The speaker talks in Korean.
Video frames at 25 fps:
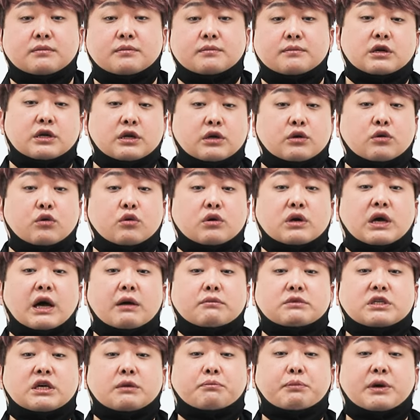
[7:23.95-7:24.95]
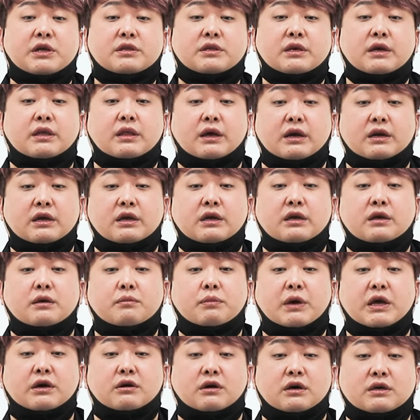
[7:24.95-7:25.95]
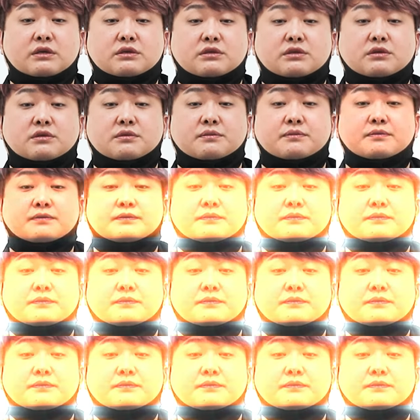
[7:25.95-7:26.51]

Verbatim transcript: 그리고 깜짝 파티의 날이 밝아왔죠.